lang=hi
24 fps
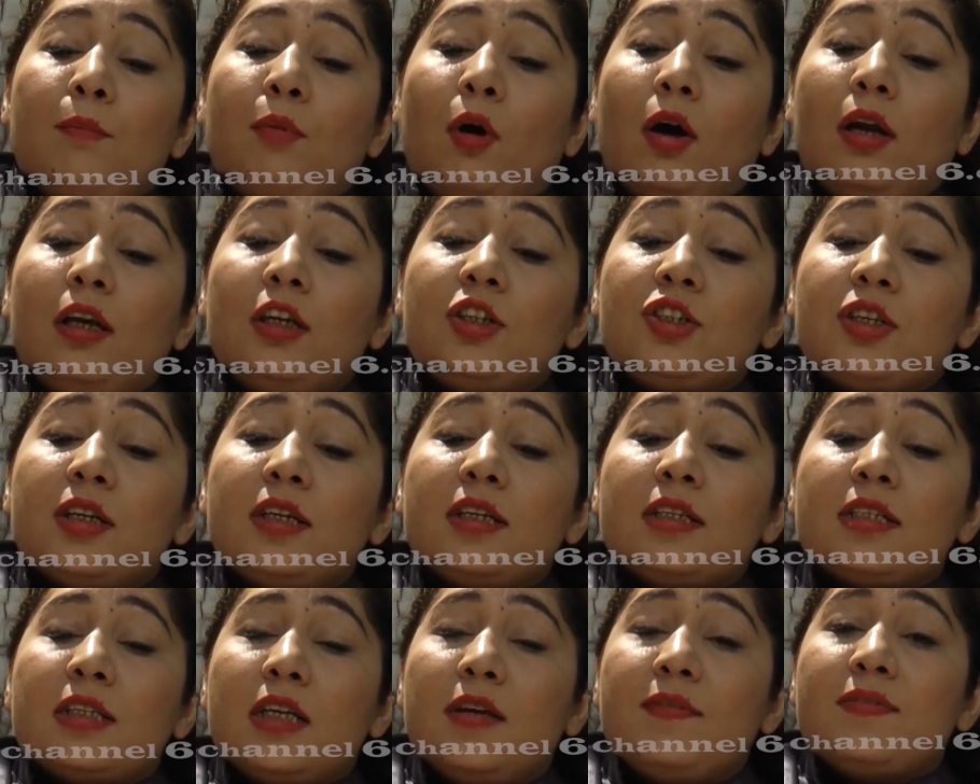पॉलिशर
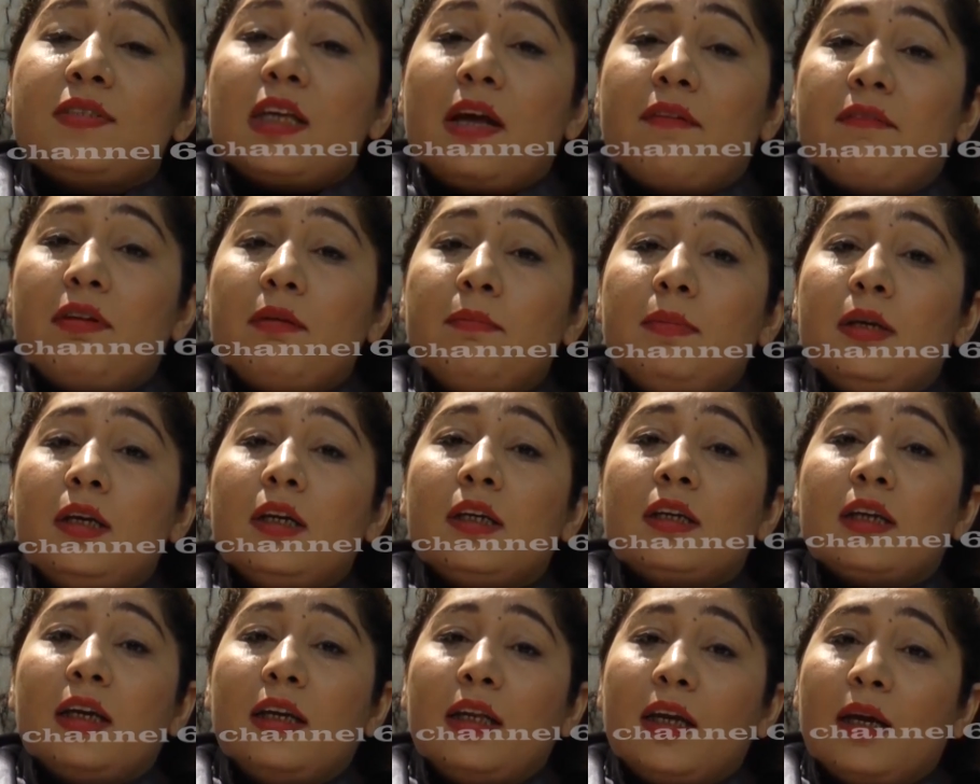सिर्फ सेवन
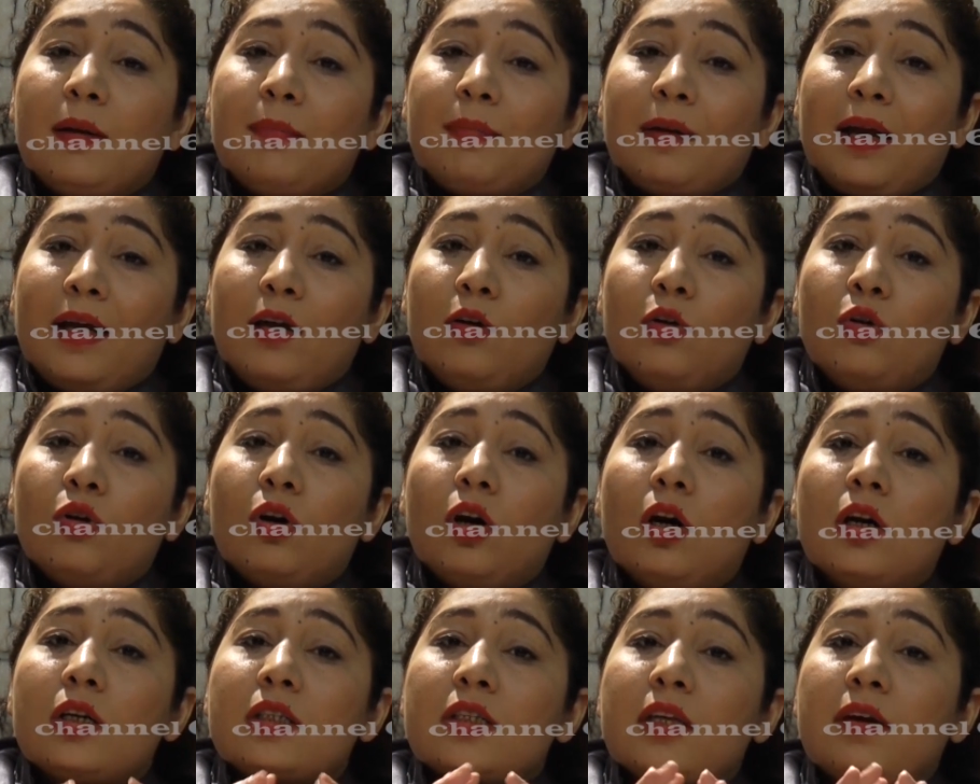मिनट के लिए अप्लाई
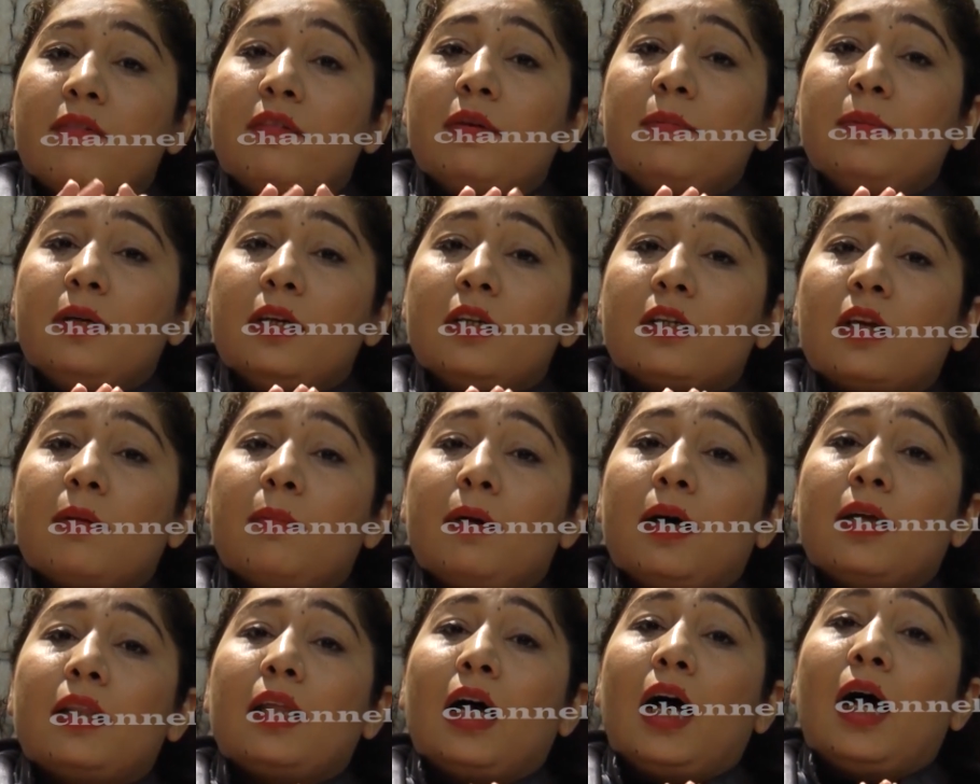होगा और सेवन मिनट के
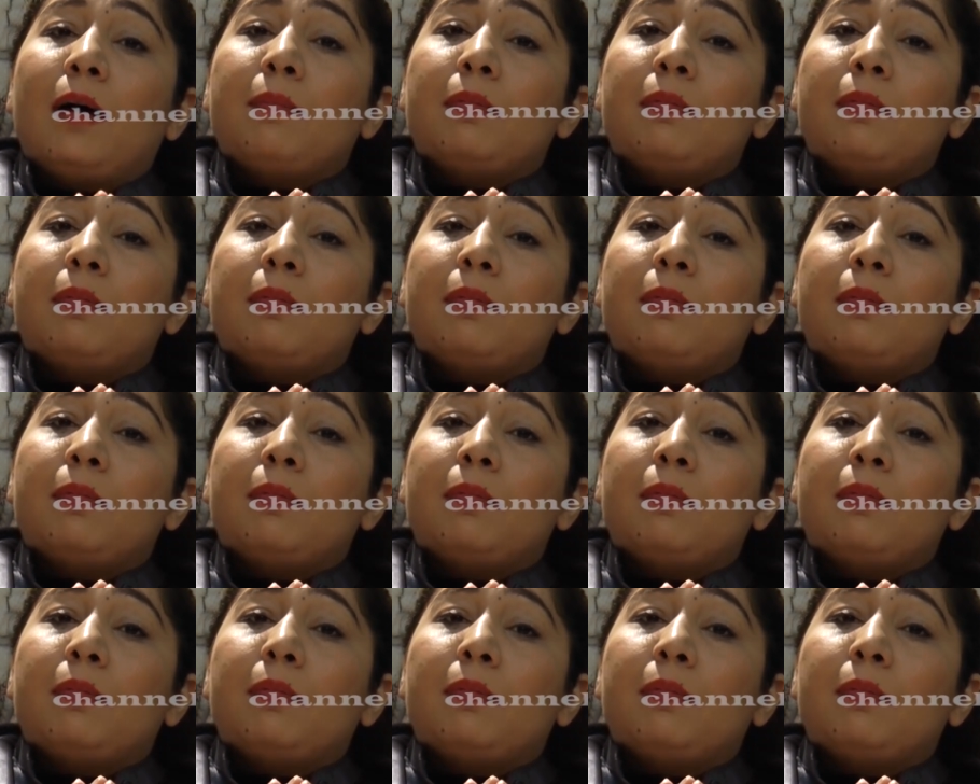बाद